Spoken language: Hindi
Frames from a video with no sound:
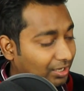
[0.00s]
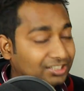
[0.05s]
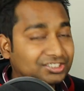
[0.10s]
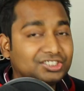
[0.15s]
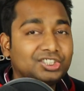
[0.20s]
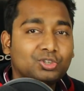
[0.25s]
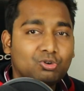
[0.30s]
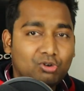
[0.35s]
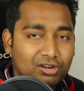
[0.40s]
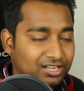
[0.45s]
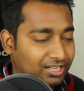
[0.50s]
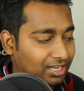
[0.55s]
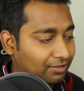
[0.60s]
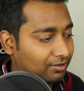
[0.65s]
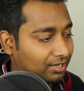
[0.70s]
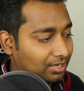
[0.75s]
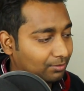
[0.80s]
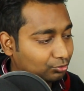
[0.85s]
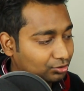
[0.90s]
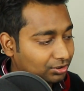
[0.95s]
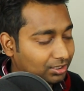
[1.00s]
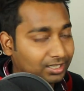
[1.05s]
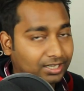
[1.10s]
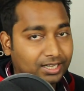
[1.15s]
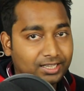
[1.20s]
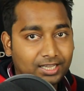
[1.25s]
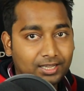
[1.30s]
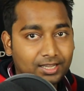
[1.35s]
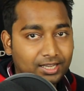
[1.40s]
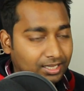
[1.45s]
अच्छी क्वालिटी वाला मुझे
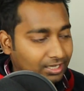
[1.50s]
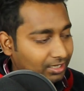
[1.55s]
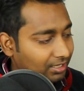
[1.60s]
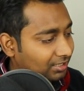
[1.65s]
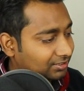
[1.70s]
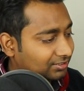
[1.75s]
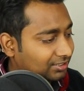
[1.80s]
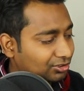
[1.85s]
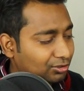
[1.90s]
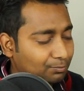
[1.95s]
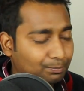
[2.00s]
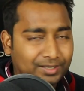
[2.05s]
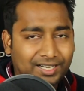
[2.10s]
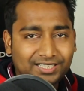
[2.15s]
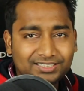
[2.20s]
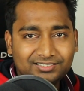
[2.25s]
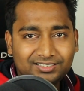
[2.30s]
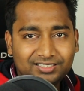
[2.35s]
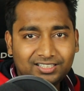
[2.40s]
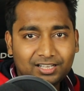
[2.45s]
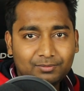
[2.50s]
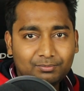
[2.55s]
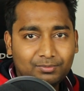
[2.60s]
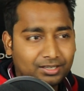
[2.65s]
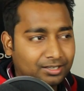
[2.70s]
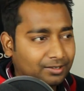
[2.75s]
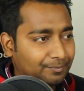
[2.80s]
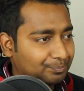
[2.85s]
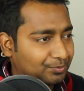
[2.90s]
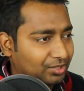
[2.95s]
लगा ये इसका जो प्राइस है ना
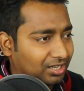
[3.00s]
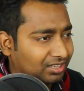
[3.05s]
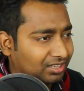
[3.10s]
लगभग